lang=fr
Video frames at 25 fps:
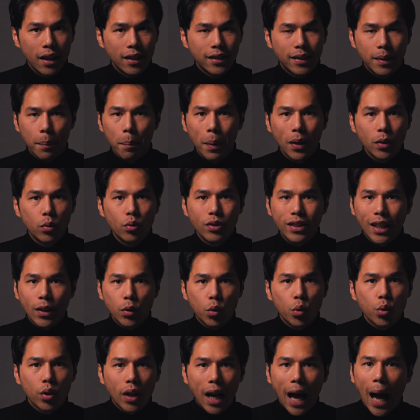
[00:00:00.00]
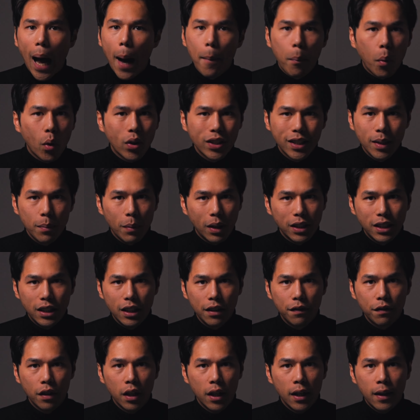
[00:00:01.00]
C'est pas juste un truc
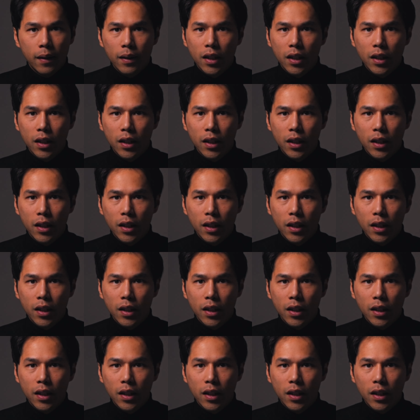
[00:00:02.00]
approximatif